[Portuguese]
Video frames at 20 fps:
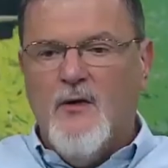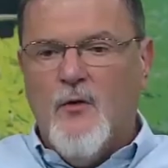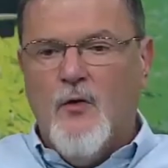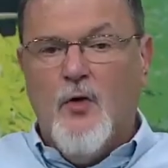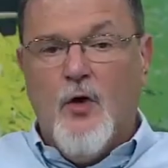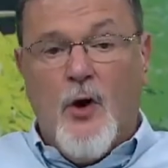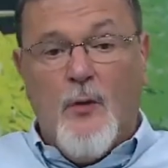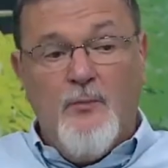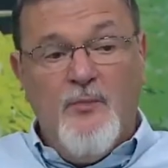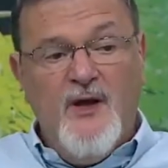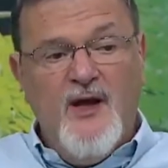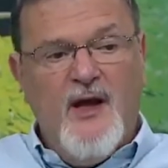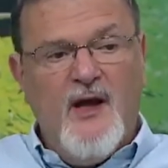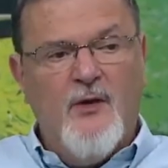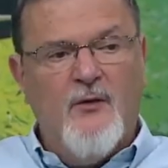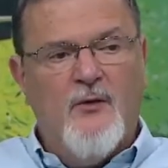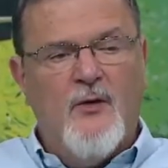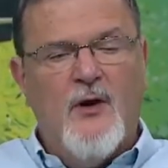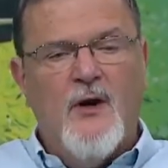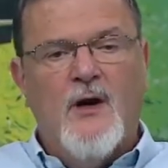o
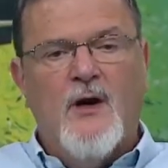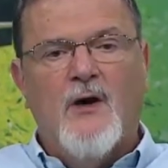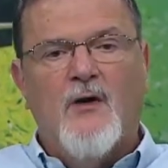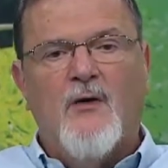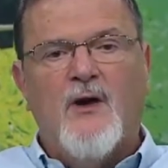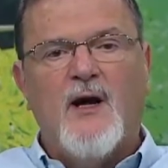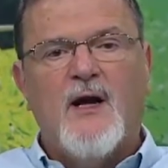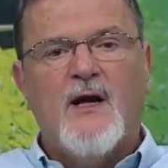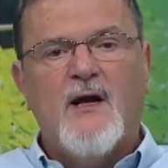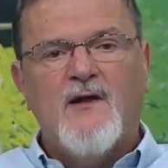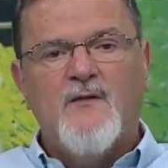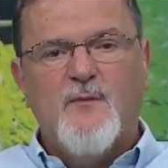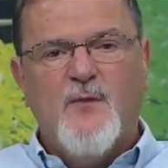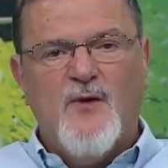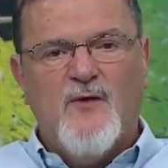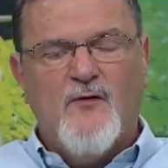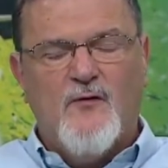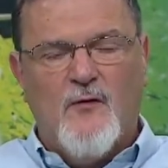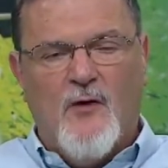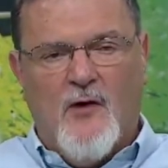Robinho. A hora que esse
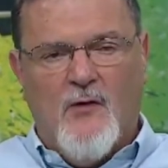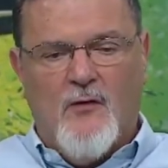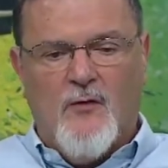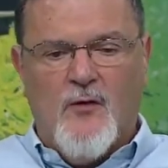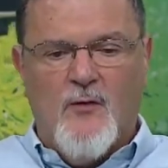pessoal